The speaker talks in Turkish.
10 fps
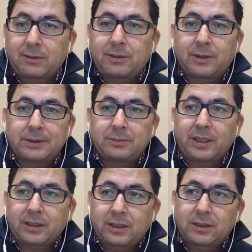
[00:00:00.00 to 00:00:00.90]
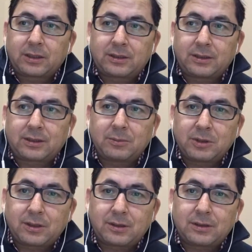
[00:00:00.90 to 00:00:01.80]
tamamını bankacılık sistemi
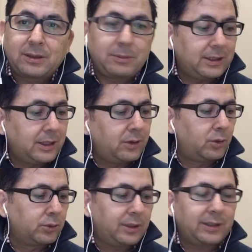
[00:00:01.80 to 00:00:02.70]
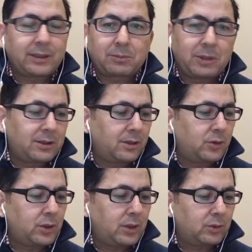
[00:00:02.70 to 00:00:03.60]
içerisinde bir yeri olduğunu anlatmaya
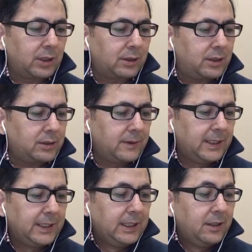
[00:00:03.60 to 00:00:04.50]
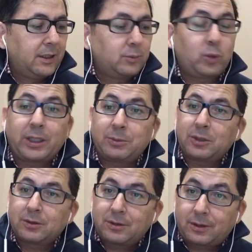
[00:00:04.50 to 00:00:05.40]
çalışıyor avukatlar. E, bu ara
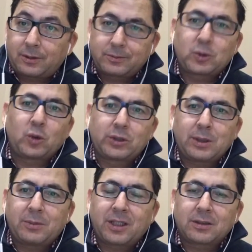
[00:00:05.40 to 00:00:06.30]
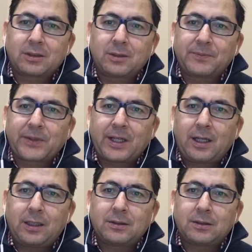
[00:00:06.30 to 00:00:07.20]
bir gözlemimi aktarayım.
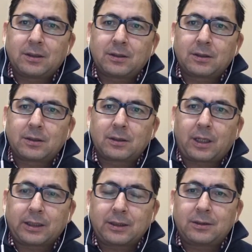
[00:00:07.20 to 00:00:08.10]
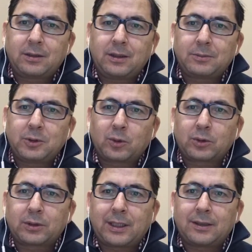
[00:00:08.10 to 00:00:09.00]
Eğer Hakan Atilla mı
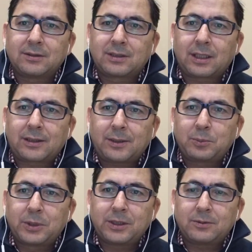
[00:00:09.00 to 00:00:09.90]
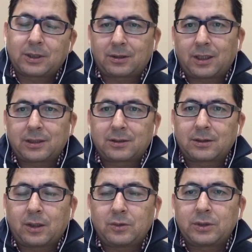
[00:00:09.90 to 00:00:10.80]
yoksa Zarrab mı?
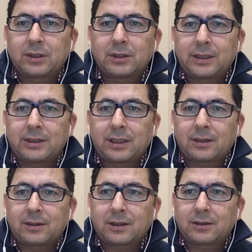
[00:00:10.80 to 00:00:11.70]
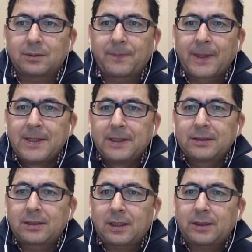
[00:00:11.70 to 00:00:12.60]
Hatırlarsınız daha önceki yayınlarda anlattım.
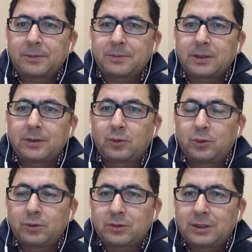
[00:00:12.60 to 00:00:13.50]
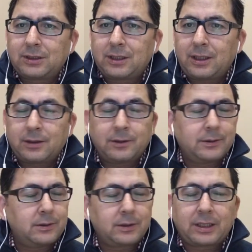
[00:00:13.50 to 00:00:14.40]
Zarrab e, çizgiler,
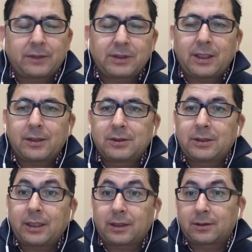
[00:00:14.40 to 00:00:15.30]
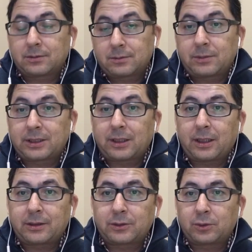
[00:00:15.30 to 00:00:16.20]
e, grafikler çizerek
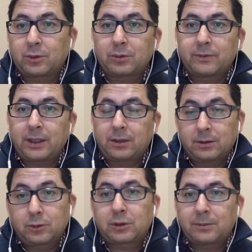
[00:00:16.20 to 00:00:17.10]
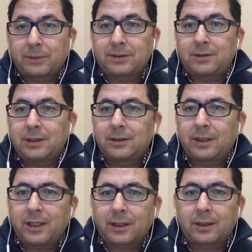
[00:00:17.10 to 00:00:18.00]
meseleyi anlatıyordu ve oldukça basit
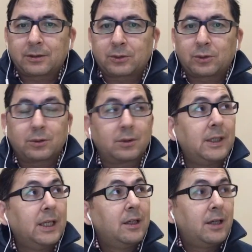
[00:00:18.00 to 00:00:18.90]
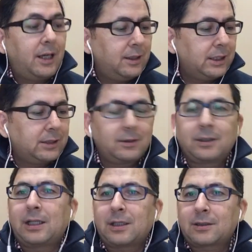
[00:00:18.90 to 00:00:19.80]
indirgeyerek anlatıyordu. Eğer
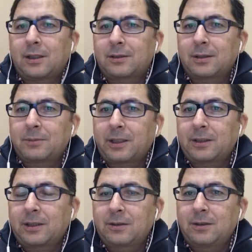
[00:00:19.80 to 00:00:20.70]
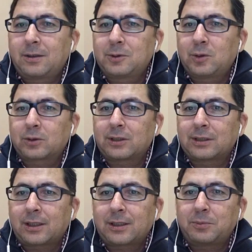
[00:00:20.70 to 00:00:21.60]
ikisini kıyaslarsam Hakan Atilla mı yoksa
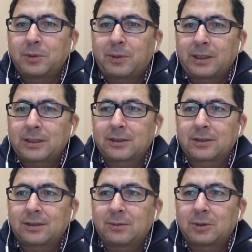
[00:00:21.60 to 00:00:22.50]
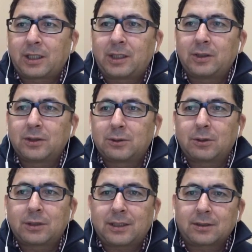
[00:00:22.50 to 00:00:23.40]
Zarrab mı bankacılık sistemi daha iyi
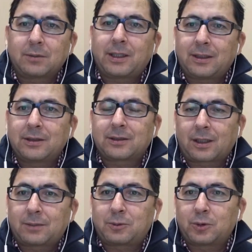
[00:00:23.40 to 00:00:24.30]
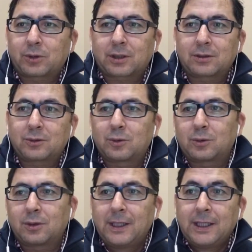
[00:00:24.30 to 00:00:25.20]
yönetiyor dersem herhalde Zarrab olacaktır.
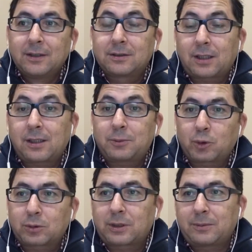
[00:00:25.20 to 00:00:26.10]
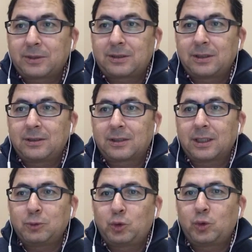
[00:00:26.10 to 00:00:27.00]
Çünkü Zarrab çok daha basit
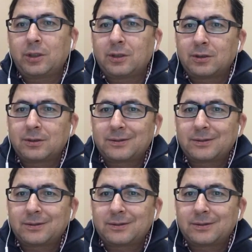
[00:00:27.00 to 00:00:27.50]
indirgeyip jüriyi